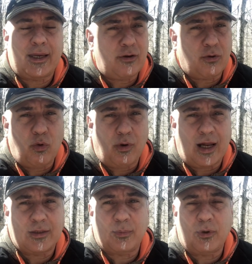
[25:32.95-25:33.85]
io non
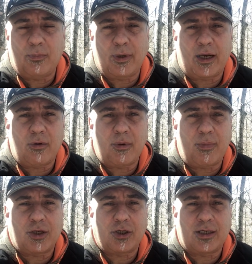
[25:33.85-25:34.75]
raspo perché non mi
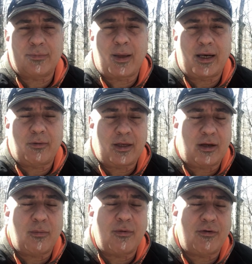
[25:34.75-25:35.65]
piace raspare quindi
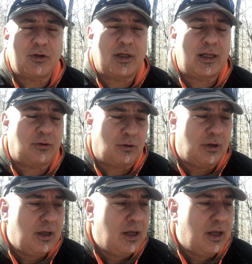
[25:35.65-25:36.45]
come vi ho già detto